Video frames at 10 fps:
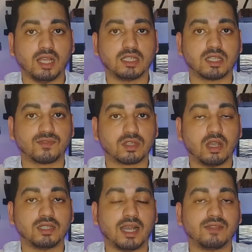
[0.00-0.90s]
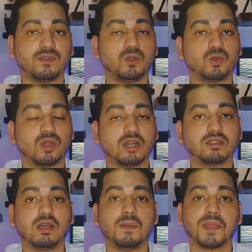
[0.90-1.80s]
اي استفسار عن فيديو
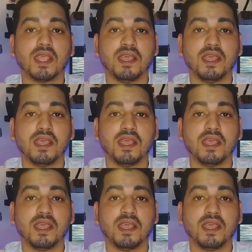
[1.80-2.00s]
النهاردة